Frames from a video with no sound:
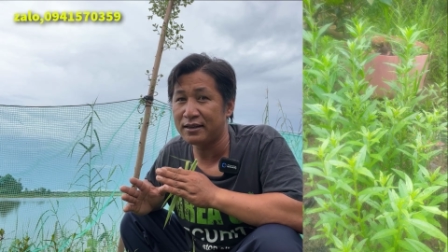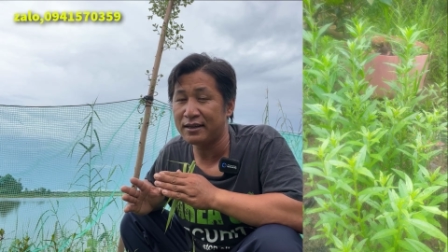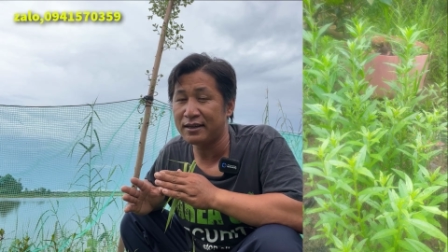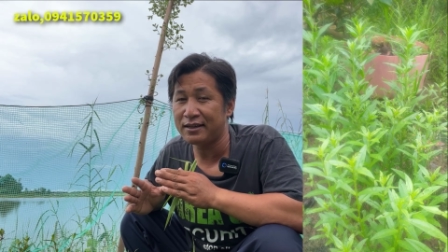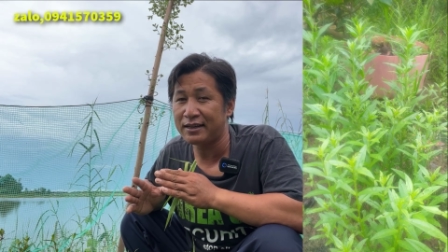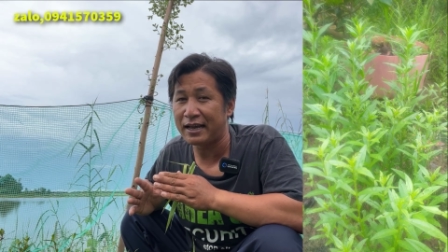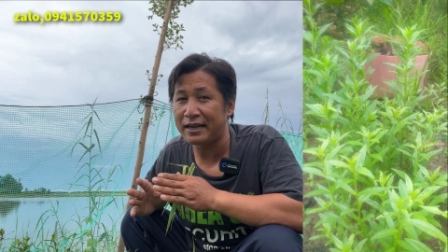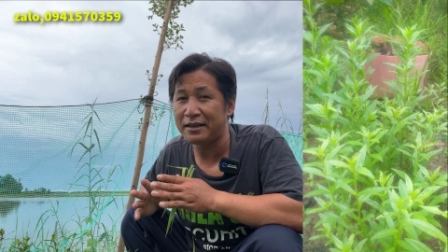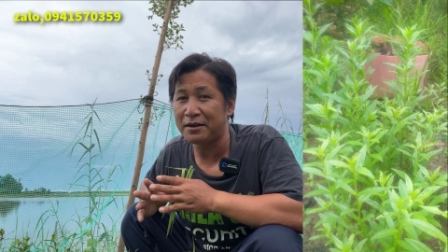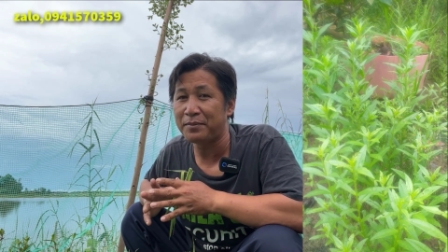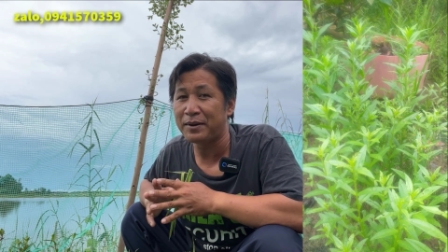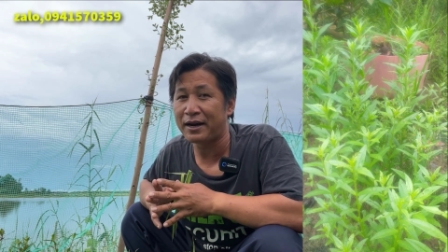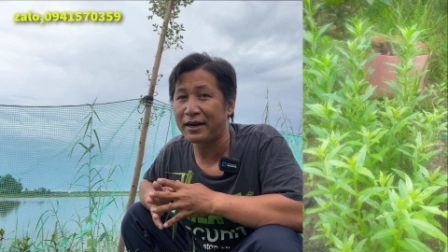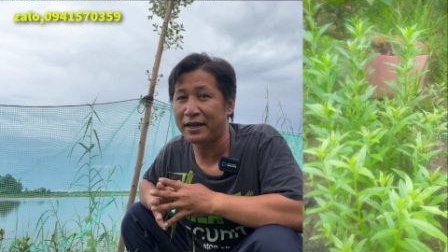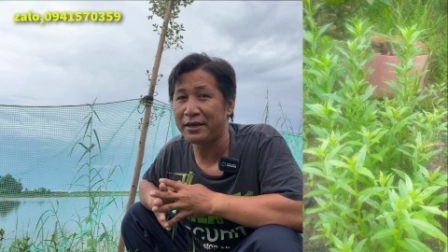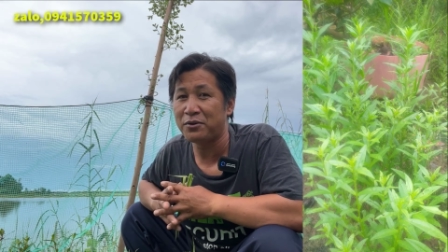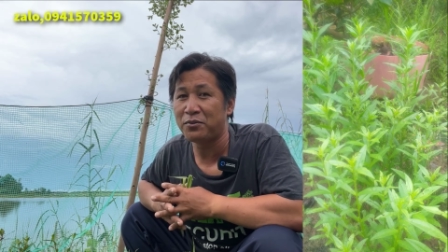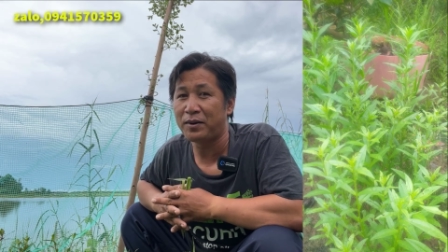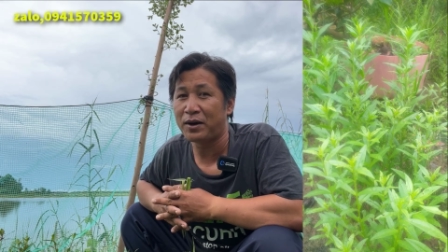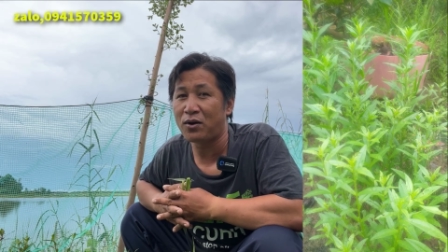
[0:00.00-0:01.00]
cái cây ở bạc
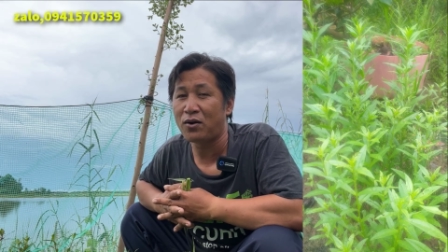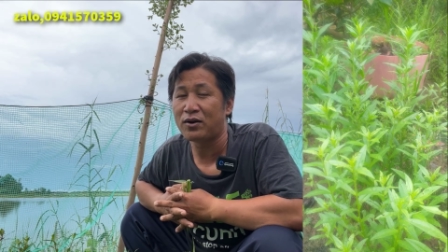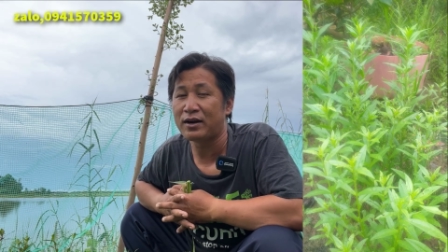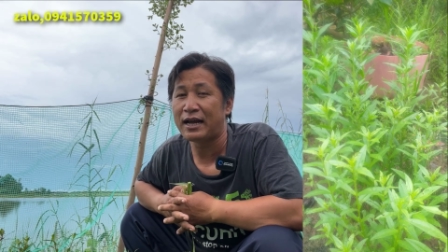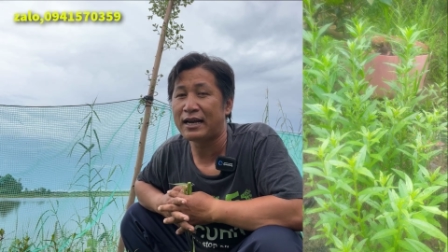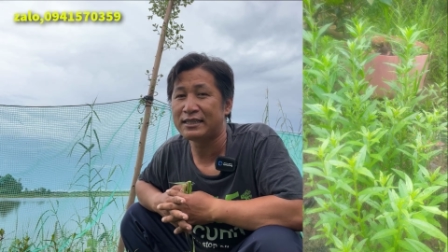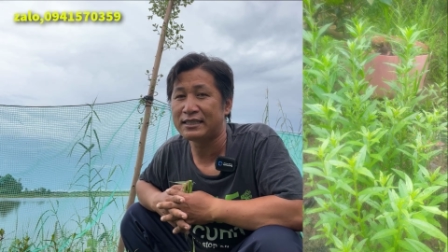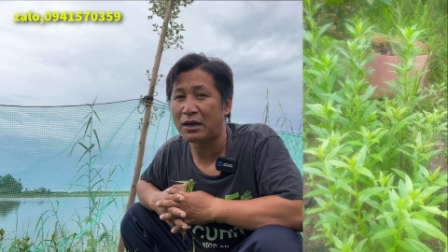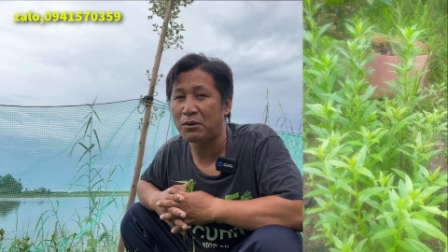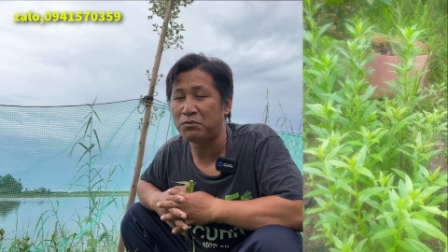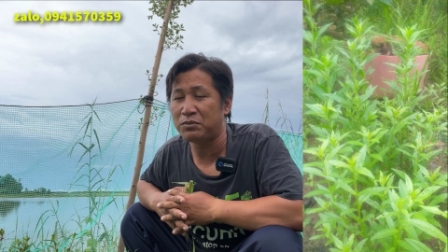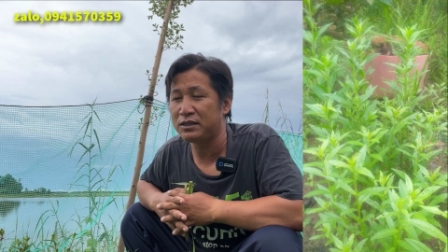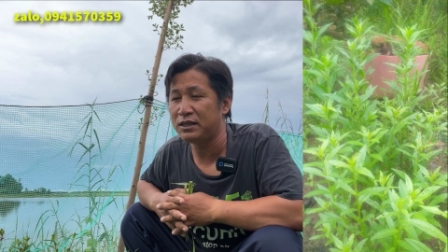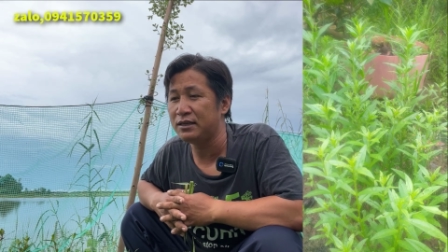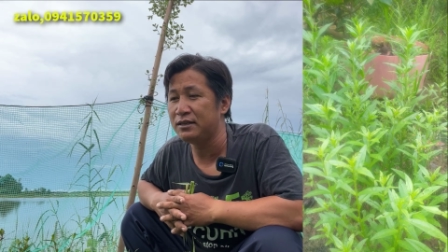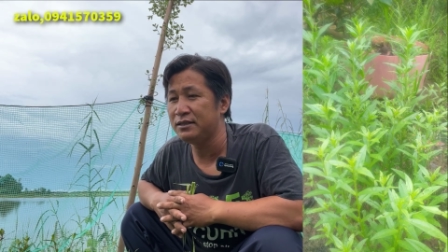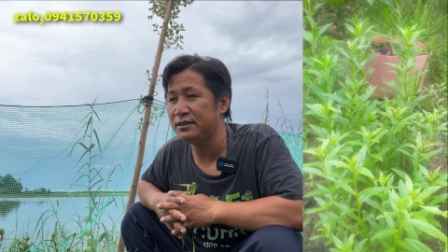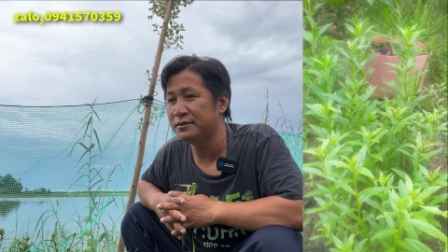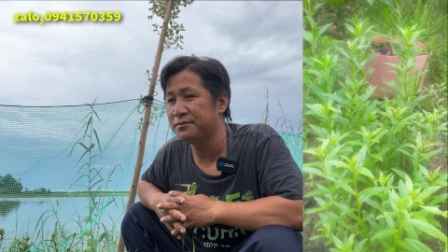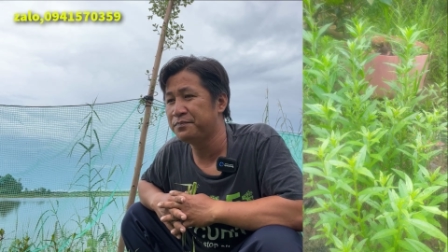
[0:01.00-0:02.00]
liêu bà con đang trong ở
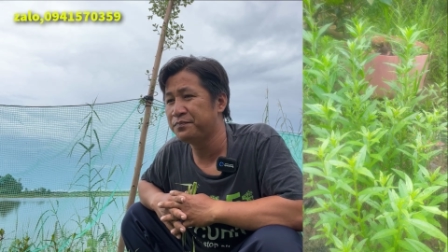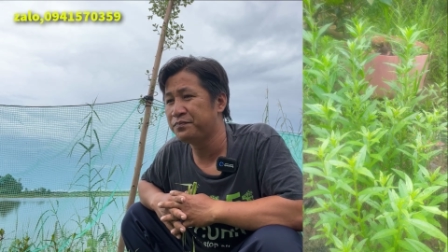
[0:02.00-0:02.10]
dưới